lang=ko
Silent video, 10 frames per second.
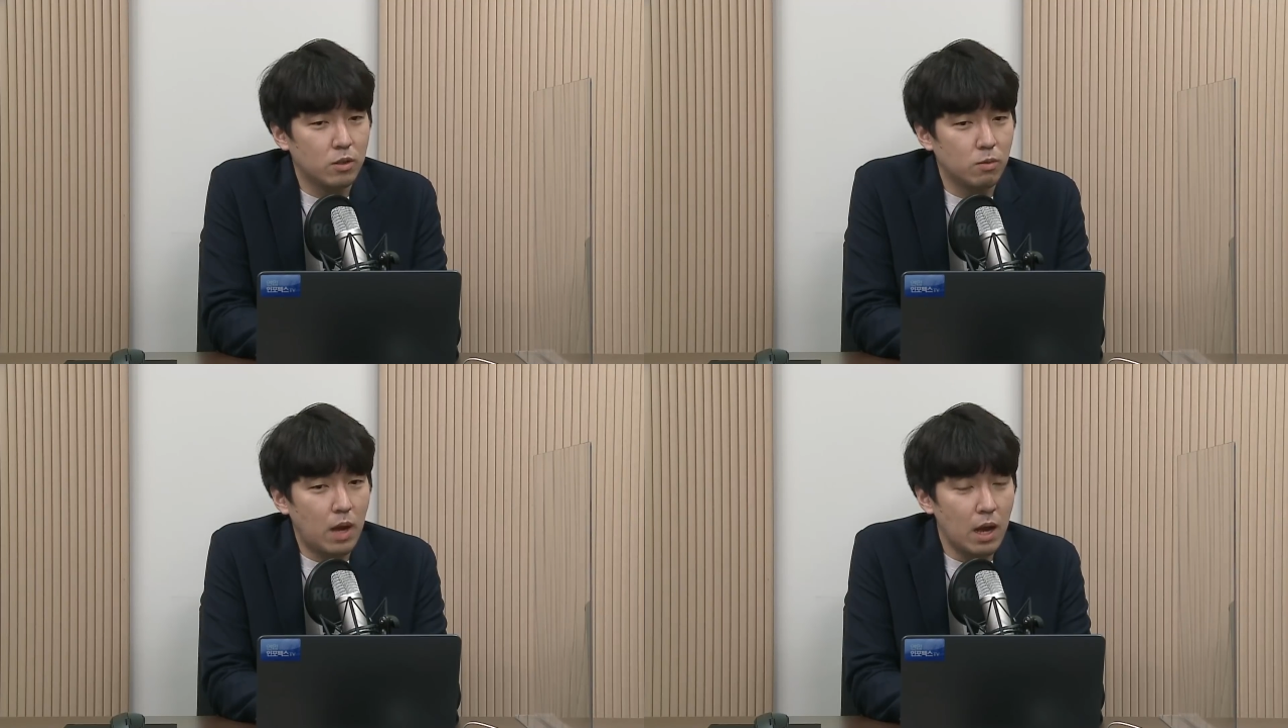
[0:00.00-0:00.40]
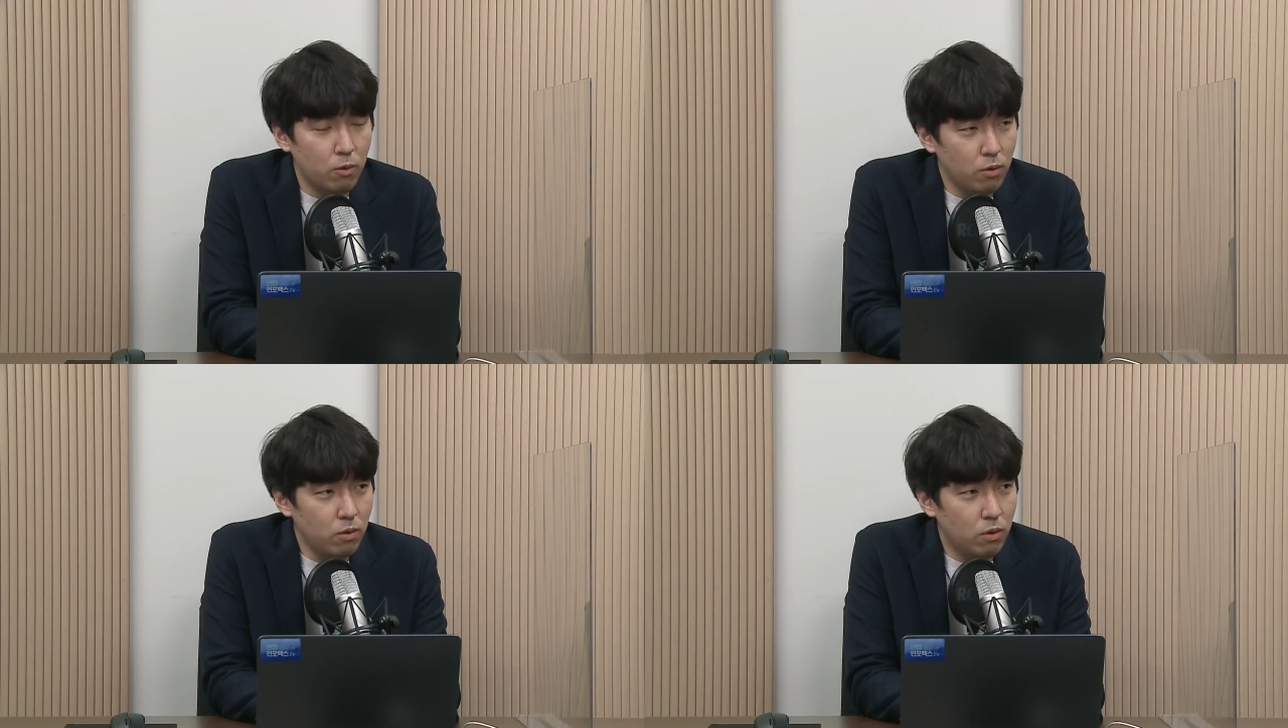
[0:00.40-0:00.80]
좀
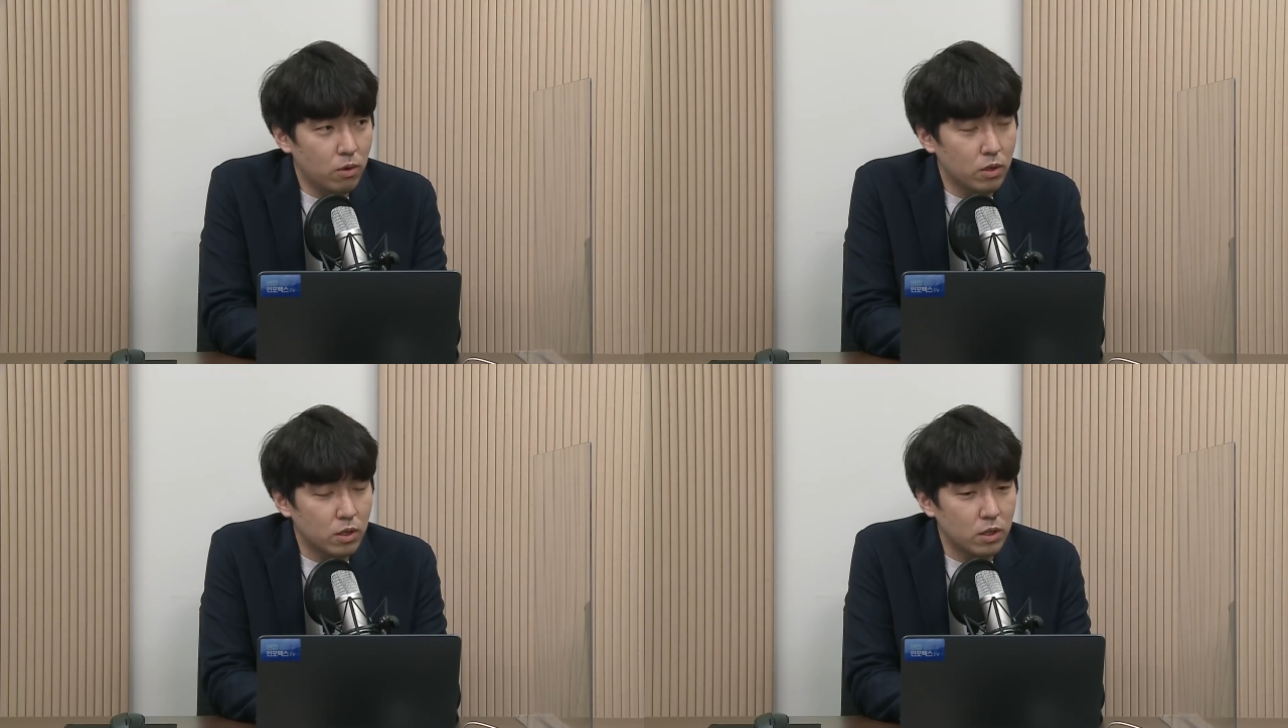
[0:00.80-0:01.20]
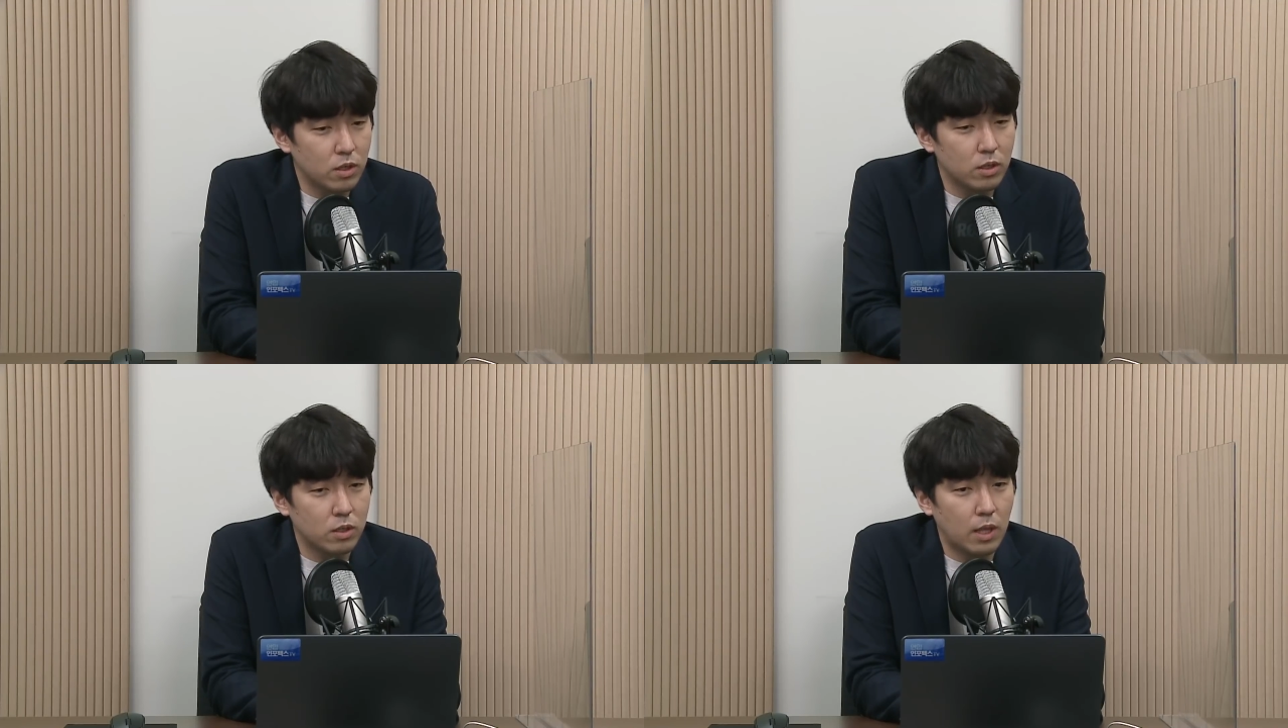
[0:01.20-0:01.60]
하고
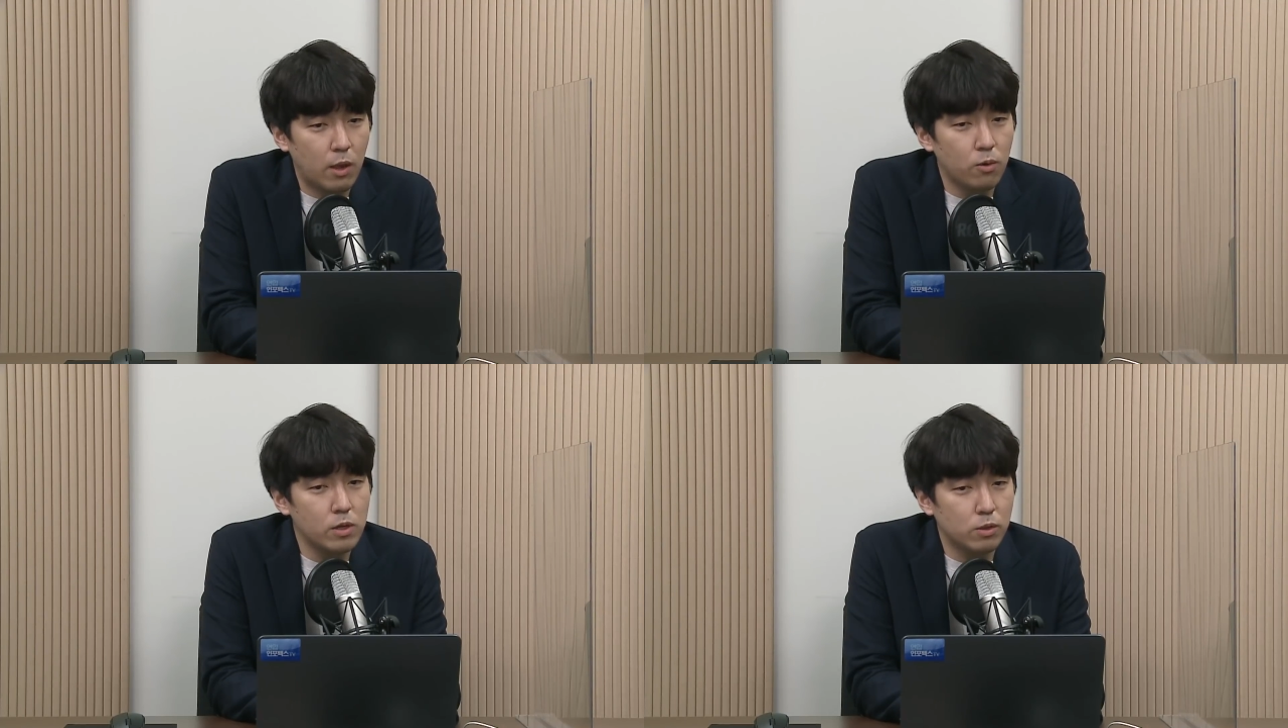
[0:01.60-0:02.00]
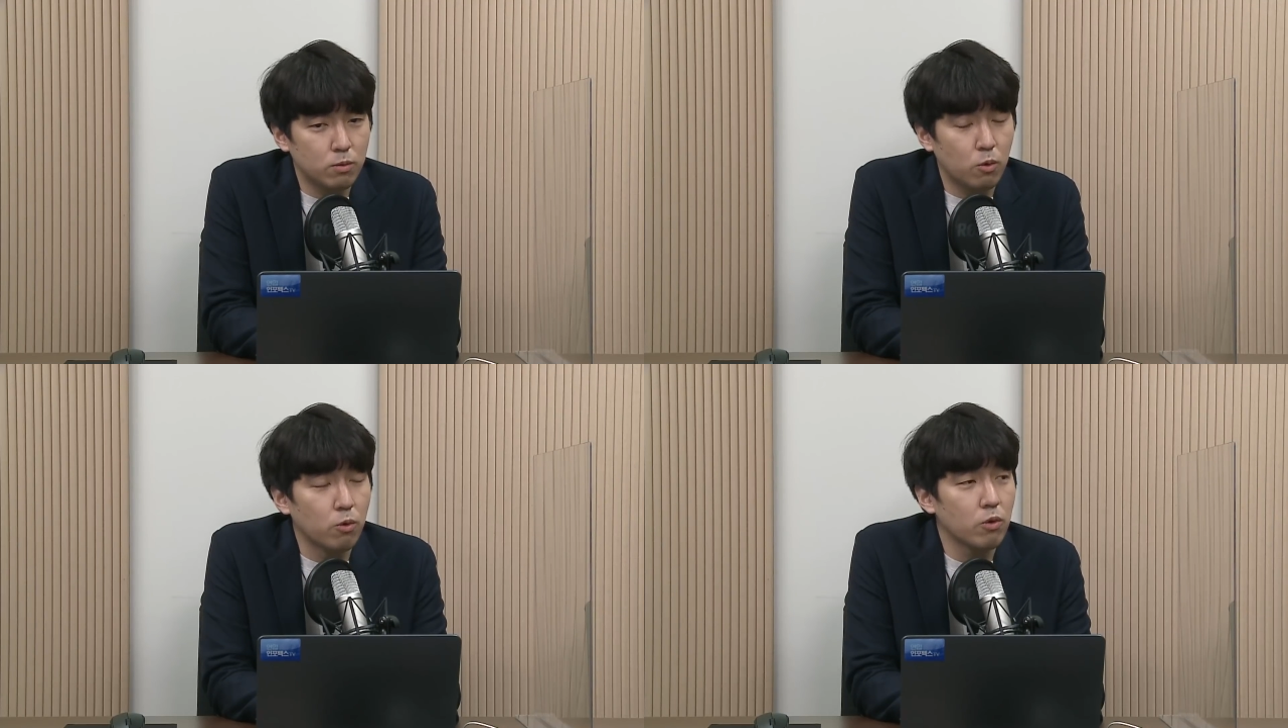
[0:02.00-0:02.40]
그 음. 내용을
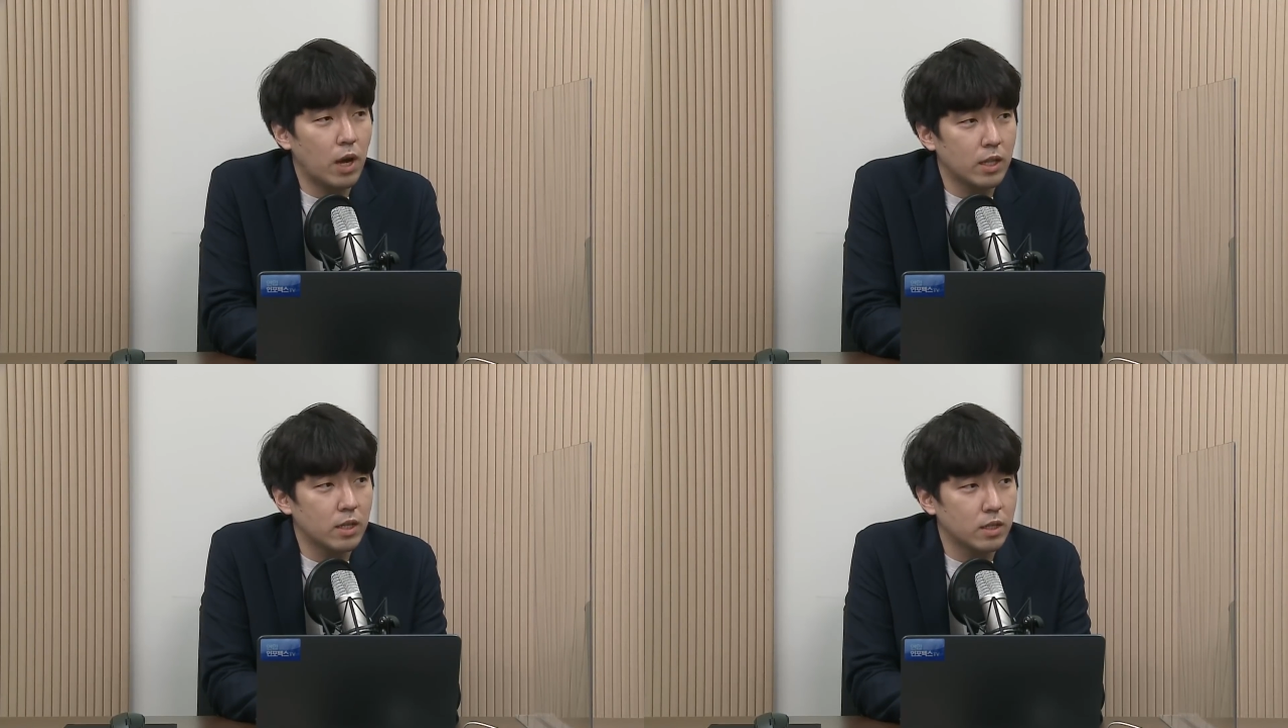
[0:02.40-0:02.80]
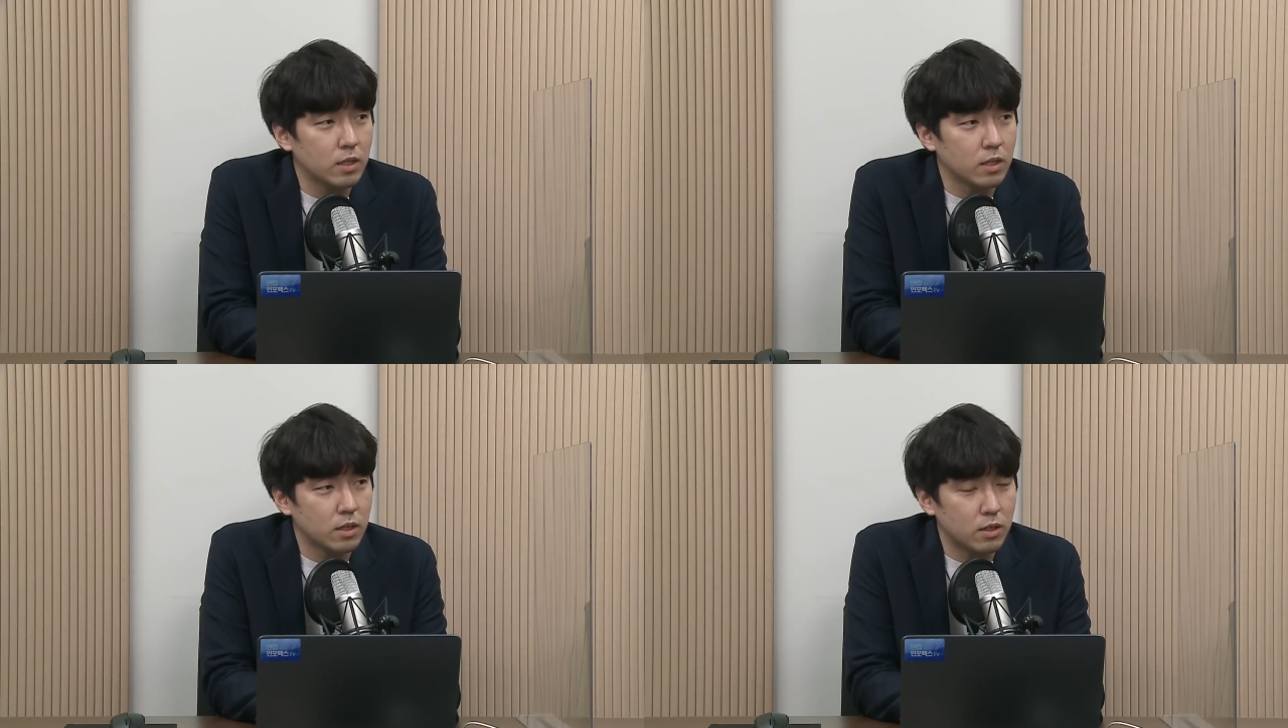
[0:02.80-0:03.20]
좀
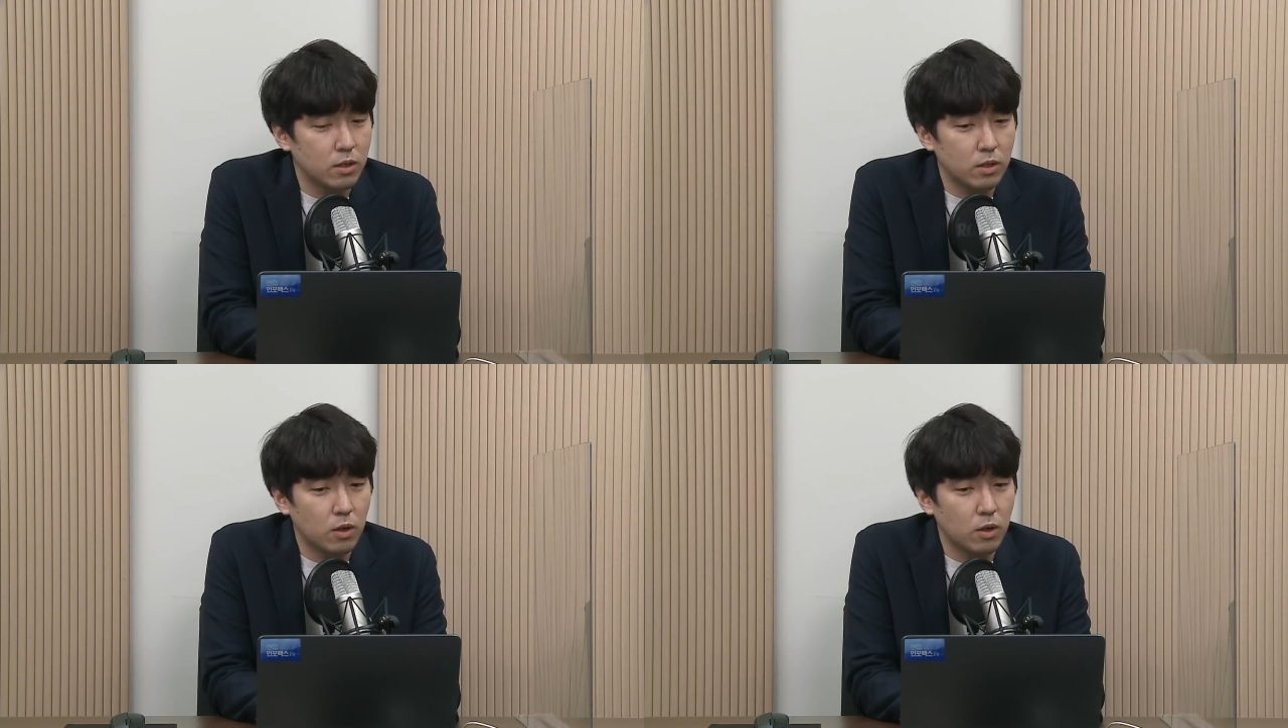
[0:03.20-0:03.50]
공유하는 그런 음.